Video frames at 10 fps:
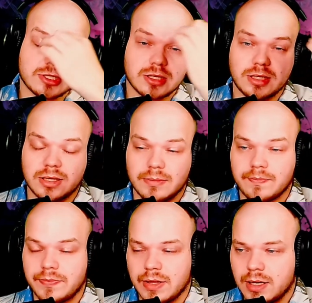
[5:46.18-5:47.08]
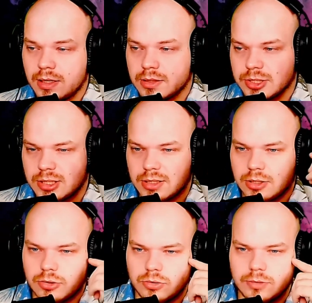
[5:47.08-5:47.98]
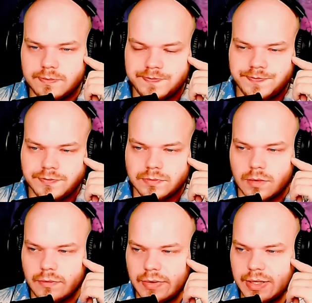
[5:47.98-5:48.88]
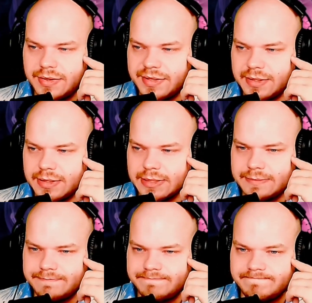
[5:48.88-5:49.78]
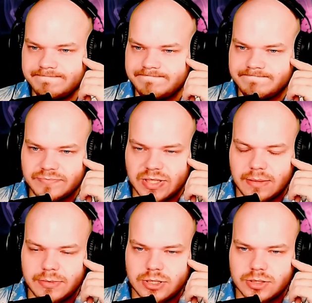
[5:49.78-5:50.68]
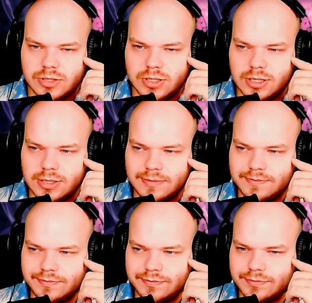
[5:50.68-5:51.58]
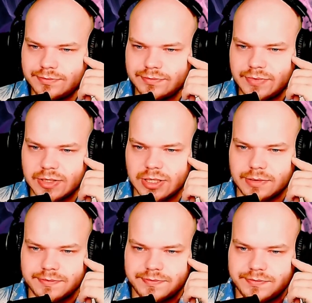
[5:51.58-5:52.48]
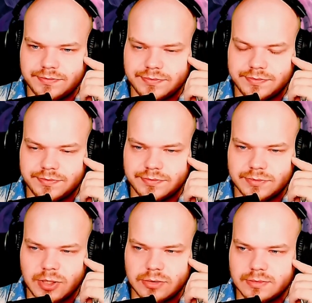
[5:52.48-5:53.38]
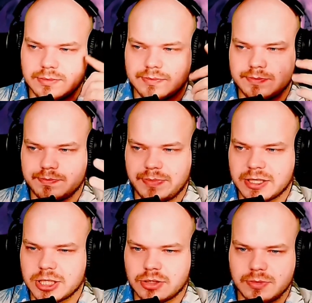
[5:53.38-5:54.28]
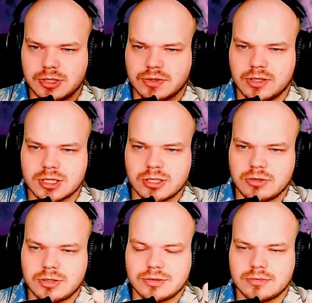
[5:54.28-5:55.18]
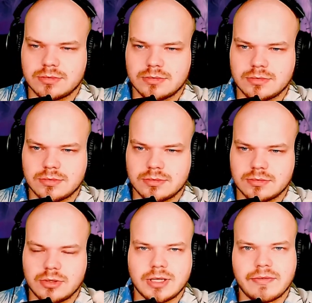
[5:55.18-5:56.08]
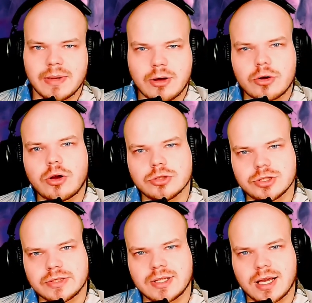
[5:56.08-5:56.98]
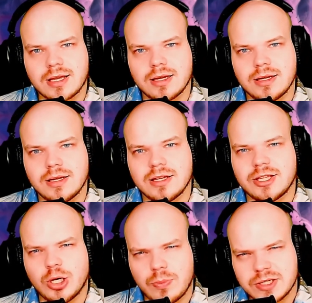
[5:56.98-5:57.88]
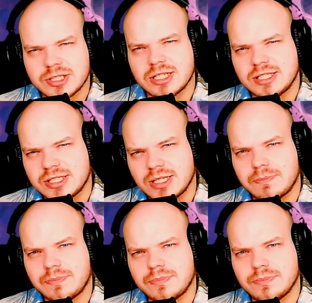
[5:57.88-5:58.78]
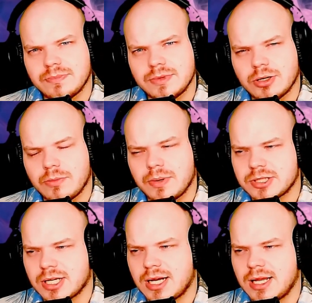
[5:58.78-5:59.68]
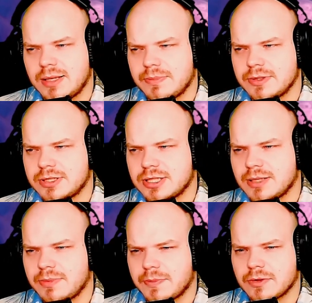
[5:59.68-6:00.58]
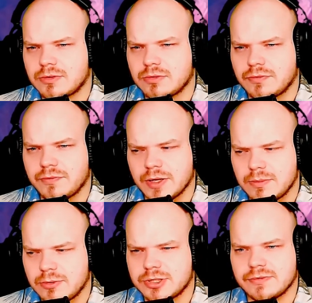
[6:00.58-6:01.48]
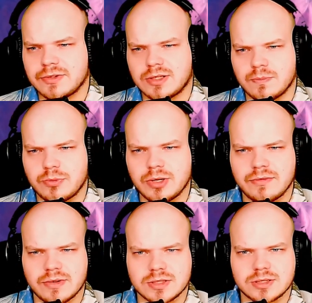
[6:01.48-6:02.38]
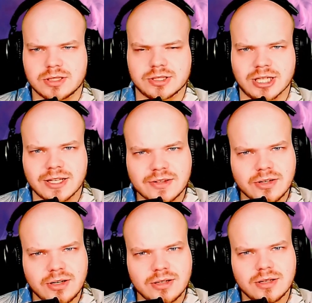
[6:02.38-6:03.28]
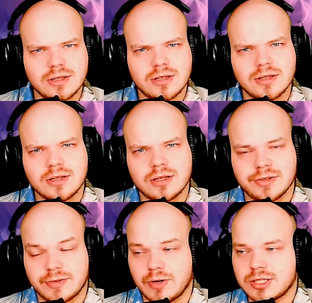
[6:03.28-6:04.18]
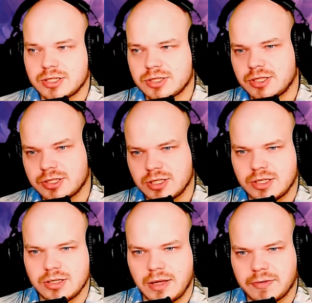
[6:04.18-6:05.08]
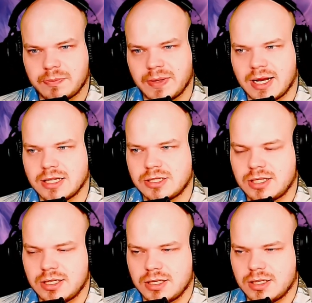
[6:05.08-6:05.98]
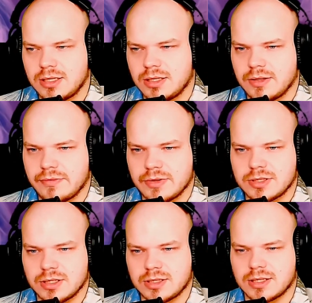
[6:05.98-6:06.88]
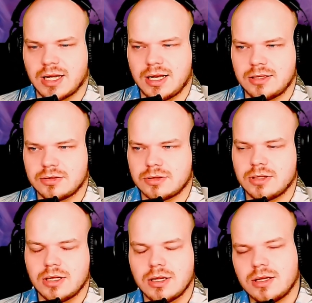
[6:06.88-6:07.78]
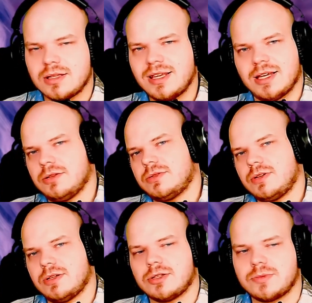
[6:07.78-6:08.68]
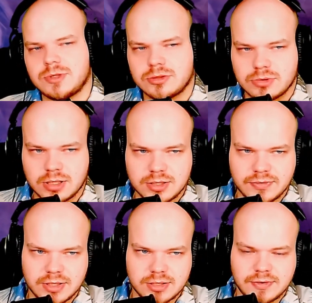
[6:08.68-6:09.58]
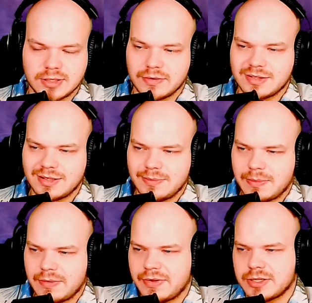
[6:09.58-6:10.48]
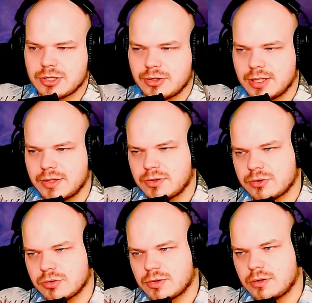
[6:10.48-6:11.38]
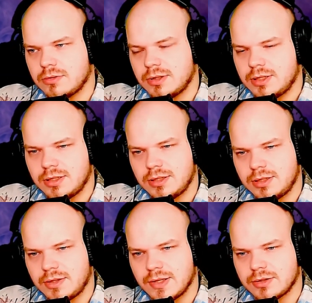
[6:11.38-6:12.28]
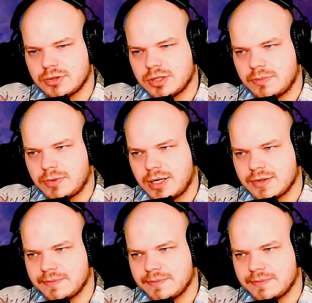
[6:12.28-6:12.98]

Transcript: żadnej tam żadnych ról, więc e, wydaje mi się, że wiecie, no, pierwsze co mi się skojarzyło, no, no nie wiem, jako rodzic, tak? Nie obejrzeliście, nie obejrzelibyście prostu filmu, gdzie występuje wasze dziecko? Zwłaszcza, że jeżeli je wspieracie i, i wiecie i tak dalej, no to nie no, sorry, coś mi się tutaj nie świta, więc jej mama wie, że ona jest oszustką i nic na to się nie poradzi.